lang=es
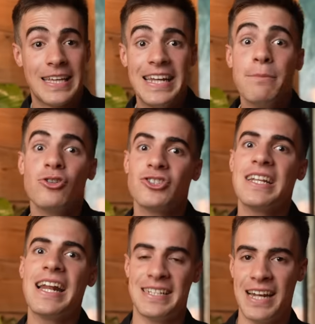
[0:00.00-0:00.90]
quiere
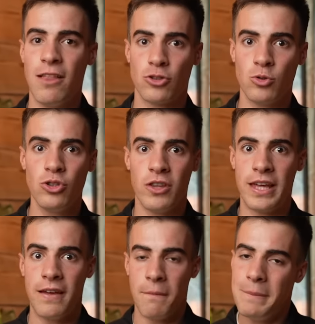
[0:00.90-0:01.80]
mostrar ese lado suyo
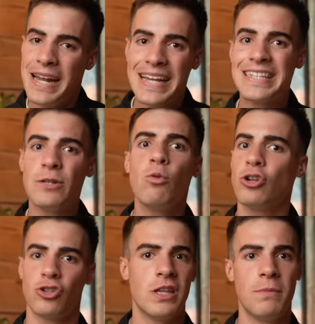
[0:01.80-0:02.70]
de mira qué seguro
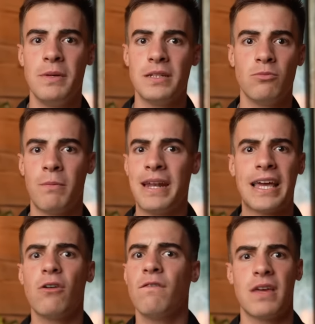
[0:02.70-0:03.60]
soy de mí mismo, mira
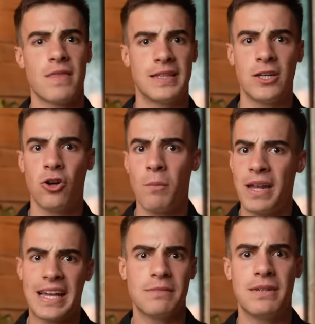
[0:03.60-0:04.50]
qué confianza tengo,
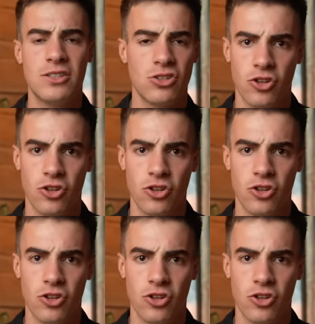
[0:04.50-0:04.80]
mira qué asmático